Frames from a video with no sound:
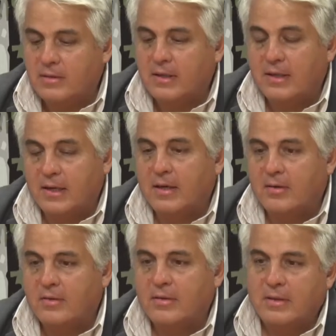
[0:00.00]
y claro,
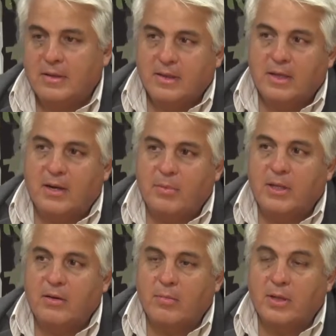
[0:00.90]

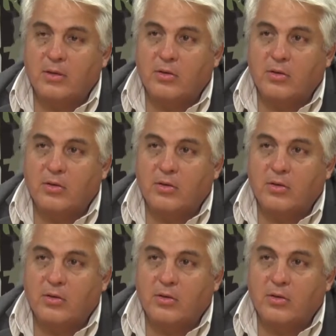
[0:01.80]
lamentablemente.